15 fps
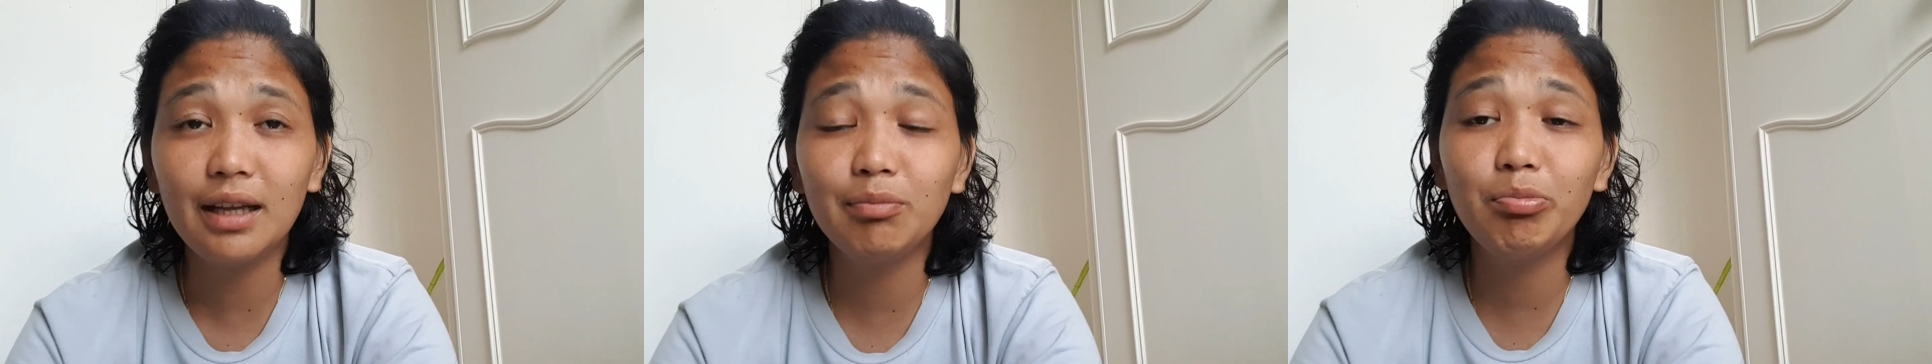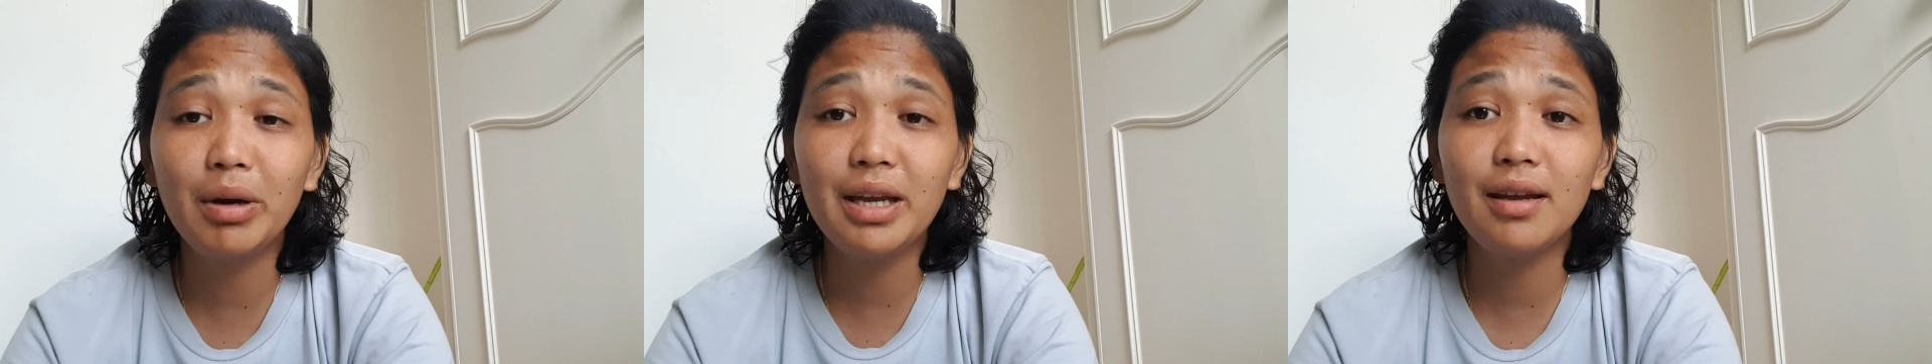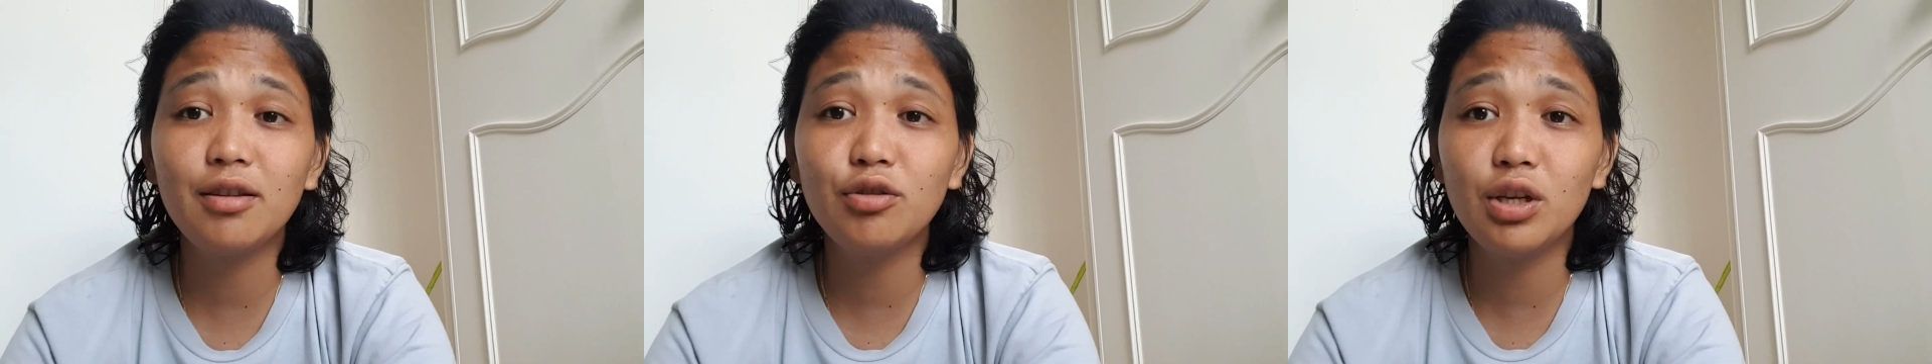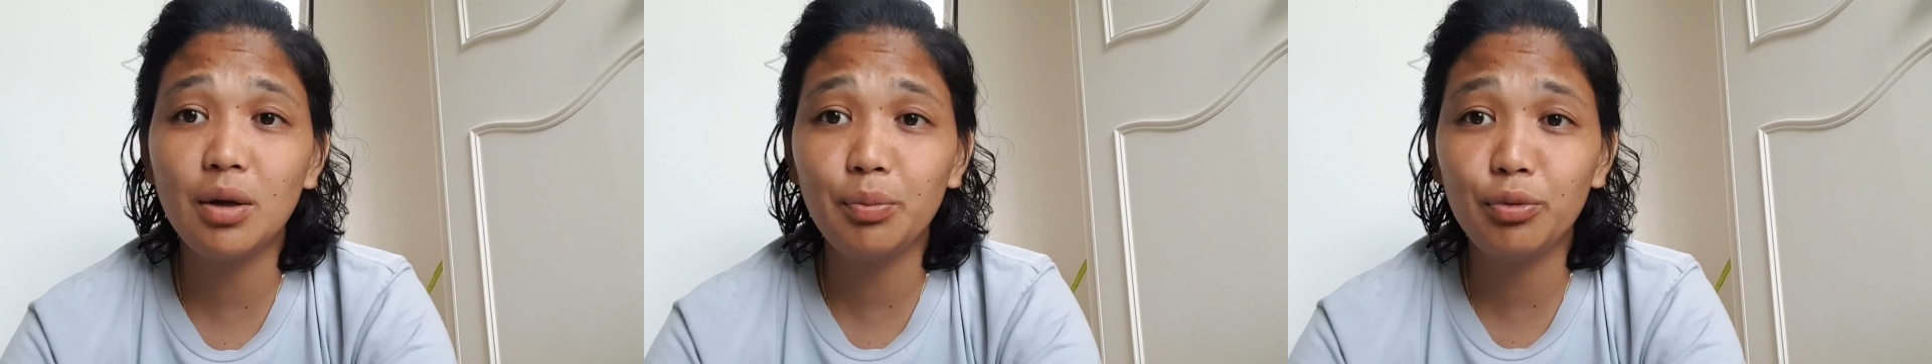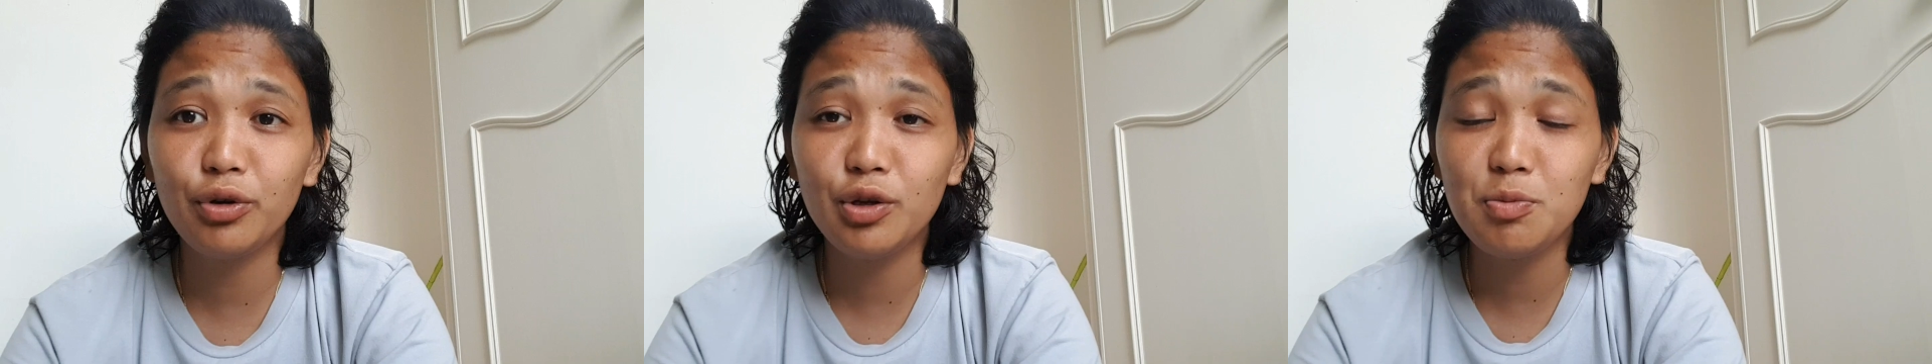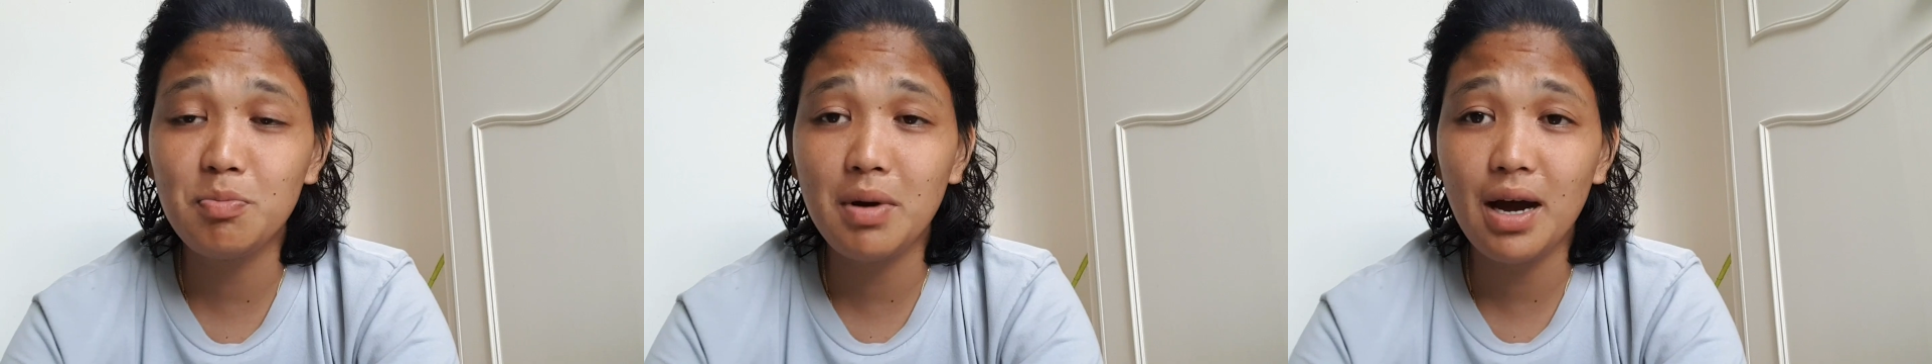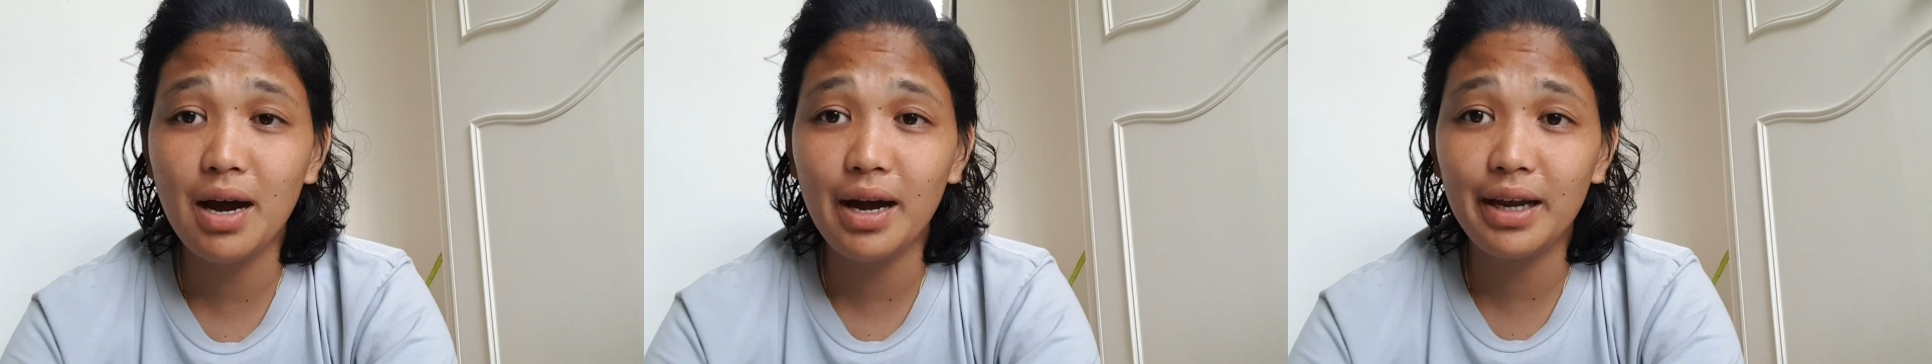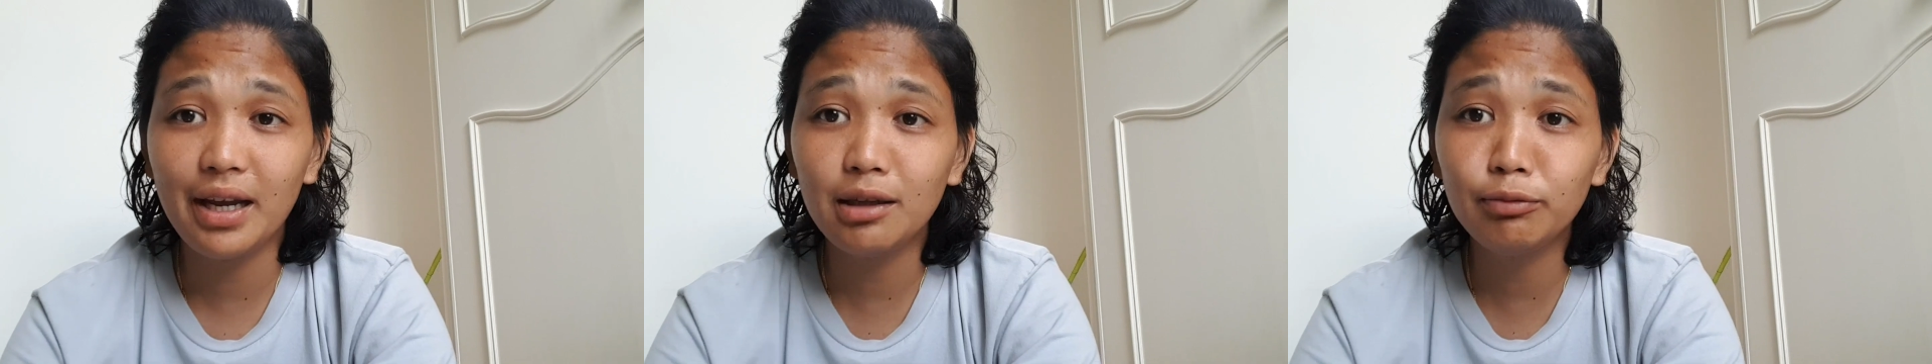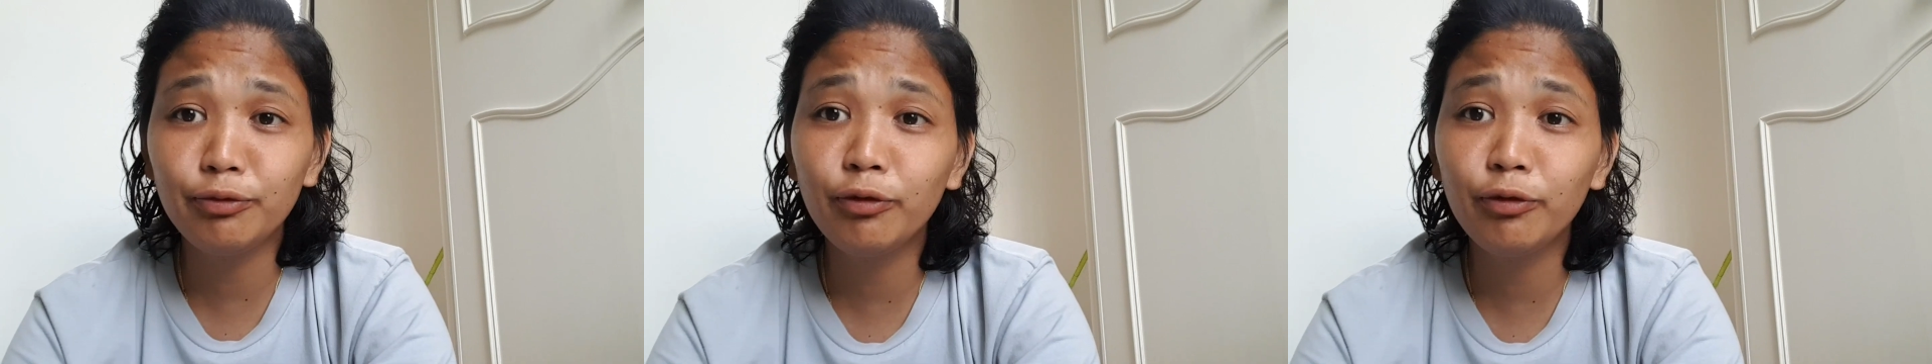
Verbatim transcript: at bayad nyo na po yung bahay at